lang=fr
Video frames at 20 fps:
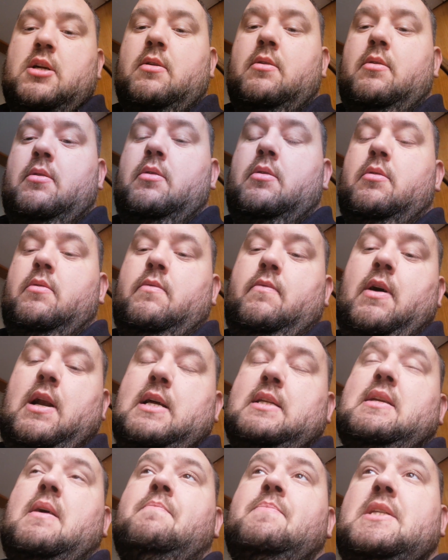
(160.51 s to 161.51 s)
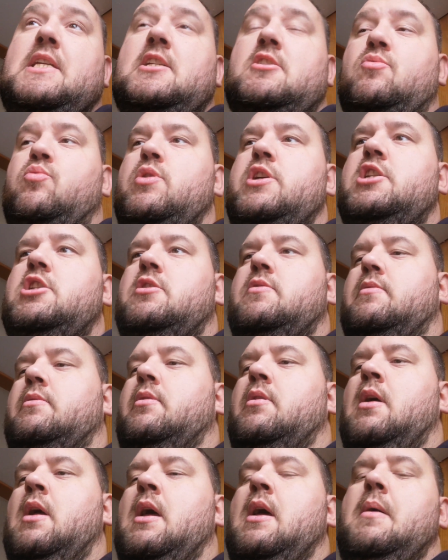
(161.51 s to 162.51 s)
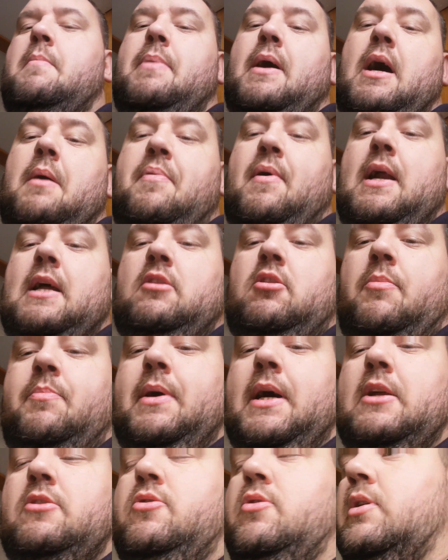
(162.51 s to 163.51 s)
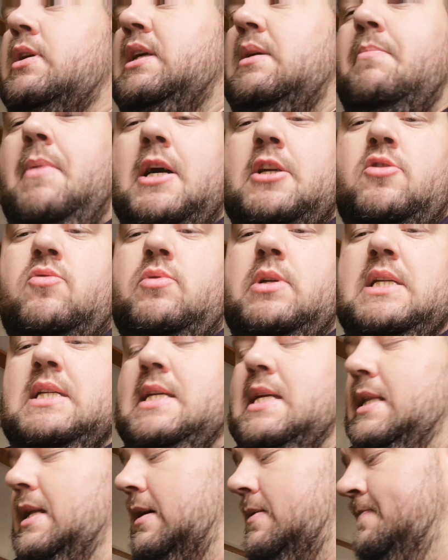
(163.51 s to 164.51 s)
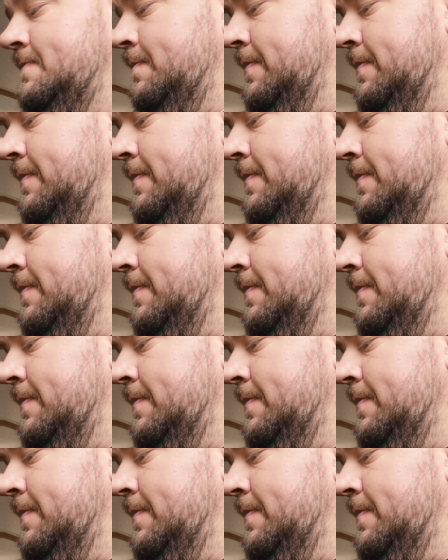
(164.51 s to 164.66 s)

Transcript: voilà, c'est un petit switch par rapport à la température qui marche ou qui s'éteint.